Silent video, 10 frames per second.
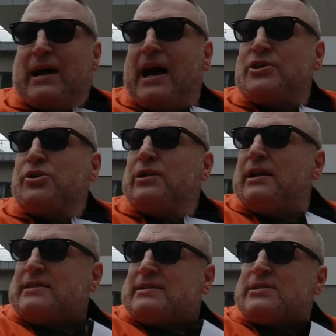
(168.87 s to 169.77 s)
da schon
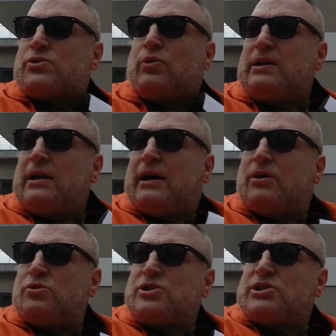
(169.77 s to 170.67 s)
als Zeuge
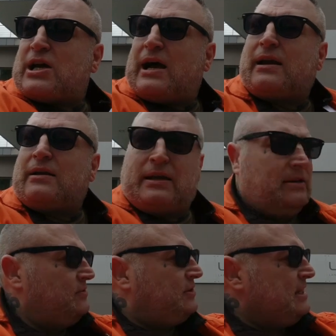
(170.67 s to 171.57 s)
aussagen
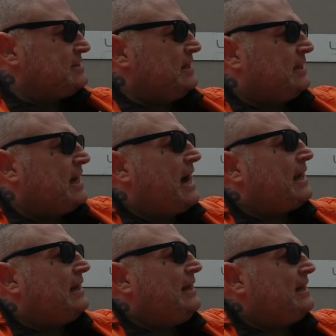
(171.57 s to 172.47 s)
in dienstlicher
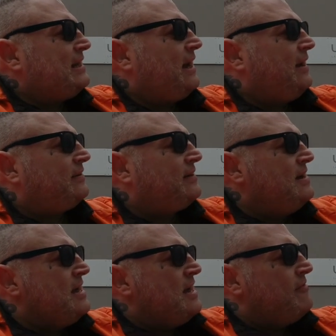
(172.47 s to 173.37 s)
Angelegenheit
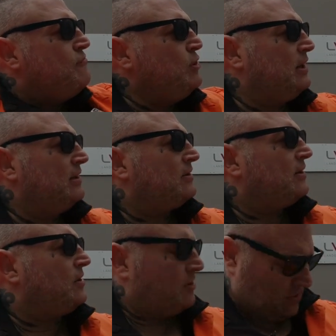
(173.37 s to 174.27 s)
wurde
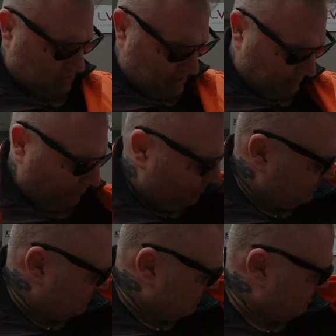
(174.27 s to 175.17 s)
dann auch dort von
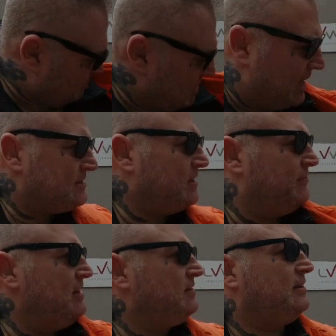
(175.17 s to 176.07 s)
der
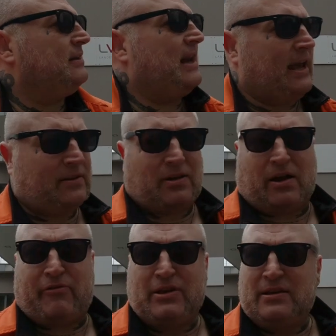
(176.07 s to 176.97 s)
Staatsanwältin gleich
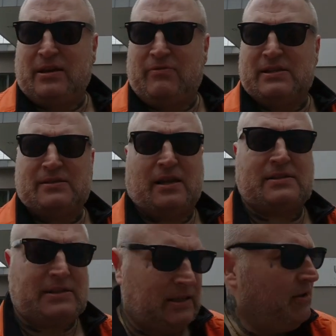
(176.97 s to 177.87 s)
darauf hingewiesen,
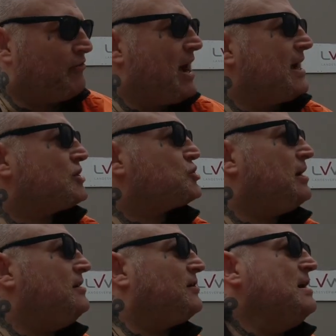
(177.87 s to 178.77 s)
dass sie die Fragen
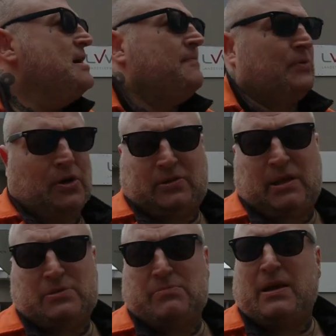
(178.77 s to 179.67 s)
stellt,
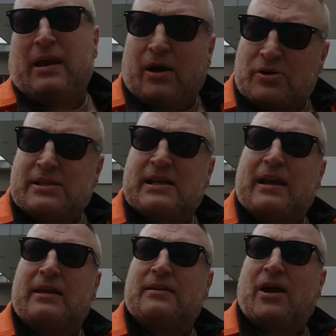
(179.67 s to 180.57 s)
nachdem sie mir eine
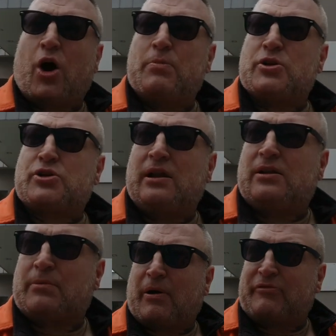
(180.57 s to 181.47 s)
Aussage in den Raum
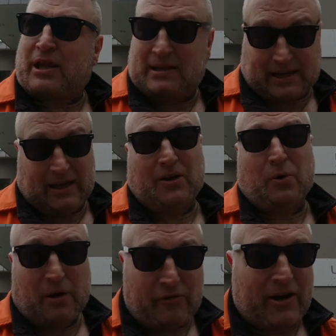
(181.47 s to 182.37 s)
gestellt auf den ich eine
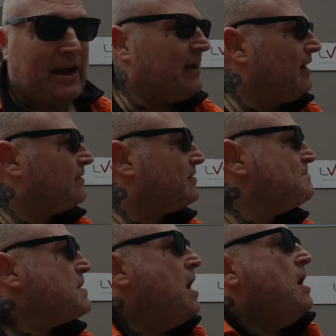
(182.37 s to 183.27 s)
Rückfrage hatte.
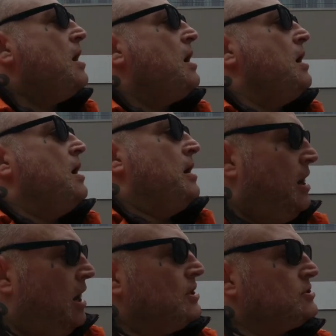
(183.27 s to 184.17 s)

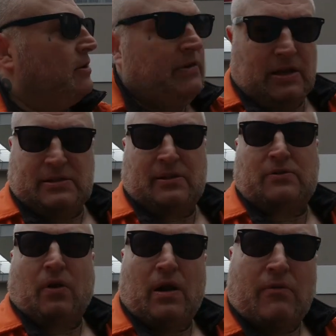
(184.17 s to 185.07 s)
Ja, also wie
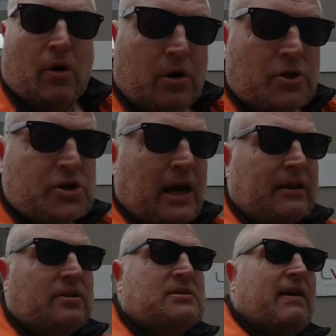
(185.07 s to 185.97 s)
gesagt, toller
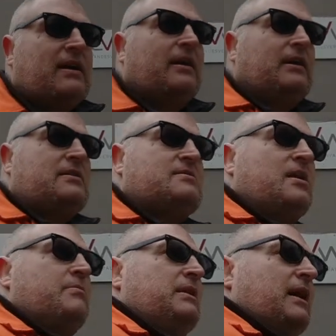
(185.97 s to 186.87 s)
Wochenstart, zwei
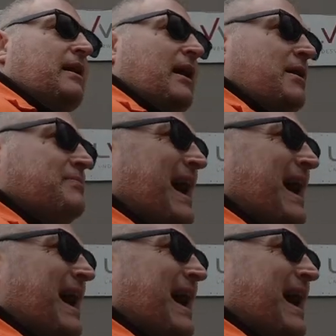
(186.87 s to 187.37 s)
Gerichtstermine an einem